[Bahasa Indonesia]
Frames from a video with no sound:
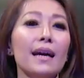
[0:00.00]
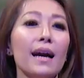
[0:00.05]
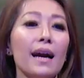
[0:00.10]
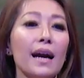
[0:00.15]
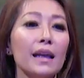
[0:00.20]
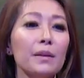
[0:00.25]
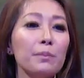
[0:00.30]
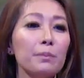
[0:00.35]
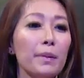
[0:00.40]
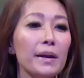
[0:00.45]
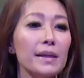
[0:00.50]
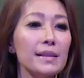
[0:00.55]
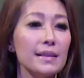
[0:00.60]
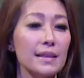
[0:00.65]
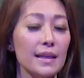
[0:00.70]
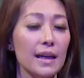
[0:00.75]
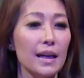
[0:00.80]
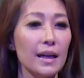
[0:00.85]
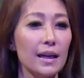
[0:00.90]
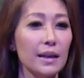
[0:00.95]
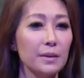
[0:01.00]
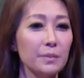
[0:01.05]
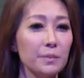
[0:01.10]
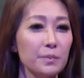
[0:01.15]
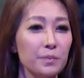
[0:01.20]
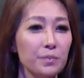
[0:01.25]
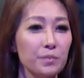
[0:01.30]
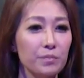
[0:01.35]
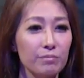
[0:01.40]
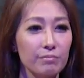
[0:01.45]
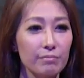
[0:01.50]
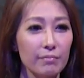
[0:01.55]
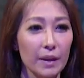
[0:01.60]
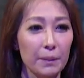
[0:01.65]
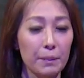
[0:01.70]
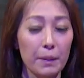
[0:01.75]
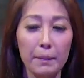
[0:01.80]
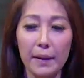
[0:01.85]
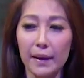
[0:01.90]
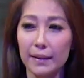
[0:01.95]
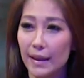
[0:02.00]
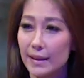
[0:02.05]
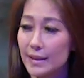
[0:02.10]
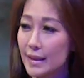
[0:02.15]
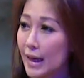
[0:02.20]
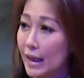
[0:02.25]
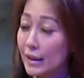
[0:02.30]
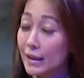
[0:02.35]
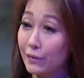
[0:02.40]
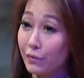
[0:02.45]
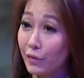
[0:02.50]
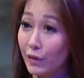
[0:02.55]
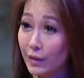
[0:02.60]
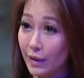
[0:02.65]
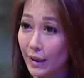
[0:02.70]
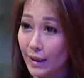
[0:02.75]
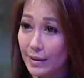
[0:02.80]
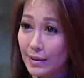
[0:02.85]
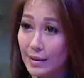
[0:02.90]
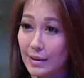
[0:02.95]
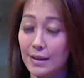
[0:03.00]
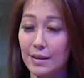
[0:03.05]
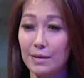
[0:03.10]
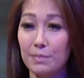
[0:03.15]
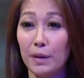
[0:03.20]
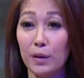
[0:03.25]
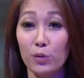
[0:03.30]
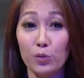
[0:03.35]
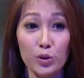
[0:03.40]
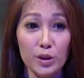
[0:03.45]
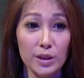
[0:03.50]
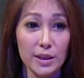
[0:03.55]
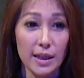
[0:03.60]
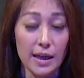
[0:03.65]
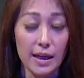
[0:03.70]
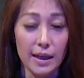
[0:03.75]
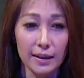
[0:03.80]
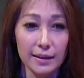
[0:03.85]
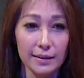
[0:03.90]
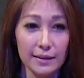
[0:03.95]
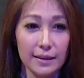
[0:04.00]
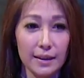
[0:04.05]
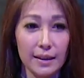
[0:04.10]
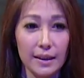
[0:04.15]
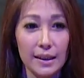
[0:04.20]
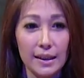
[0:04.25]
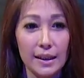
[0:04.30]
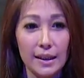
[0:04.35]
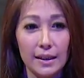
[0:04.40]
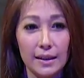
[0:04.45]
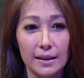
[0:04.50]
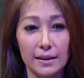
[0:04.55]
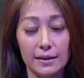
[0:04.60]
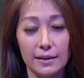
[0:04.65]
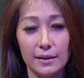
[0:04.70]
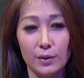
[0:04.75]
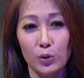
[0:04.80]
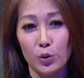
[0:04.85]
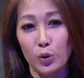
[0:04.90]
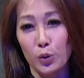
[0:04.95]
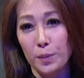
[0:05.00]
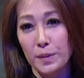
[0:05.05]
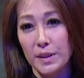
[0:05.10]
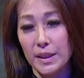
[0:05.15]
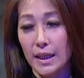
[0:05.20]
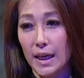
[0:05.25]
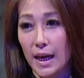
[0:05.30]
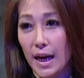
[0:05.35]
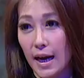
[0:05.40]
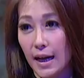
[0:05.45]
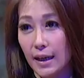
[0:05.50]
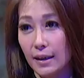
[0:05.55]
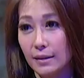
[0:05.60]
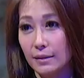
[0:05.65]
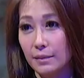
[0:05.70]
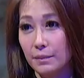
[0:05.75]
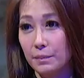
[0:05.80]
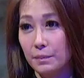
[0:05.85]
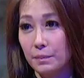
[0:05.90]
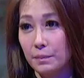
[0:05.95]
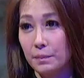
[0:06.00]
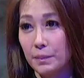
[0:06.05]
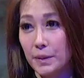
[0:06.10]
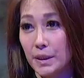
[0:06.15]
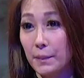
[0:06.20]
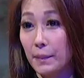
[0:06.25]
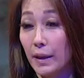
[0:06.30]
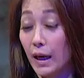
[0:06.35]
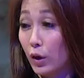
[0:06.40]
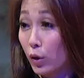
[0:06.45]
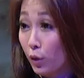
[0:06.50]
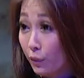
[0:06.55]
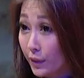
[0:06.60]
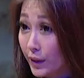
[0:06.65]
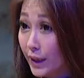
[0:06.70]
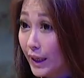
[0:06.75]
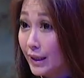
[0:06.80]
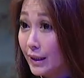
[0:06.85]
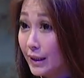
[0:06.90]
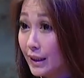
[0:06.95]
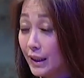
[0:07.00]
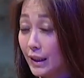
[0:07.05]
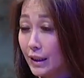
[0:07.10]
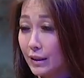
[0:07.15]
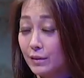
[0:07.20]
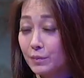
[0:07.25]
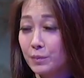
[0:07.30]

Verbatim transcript: Saat masa pembatasan aktivitas manusia e, untuk pencegahan penyebaran COVID-19,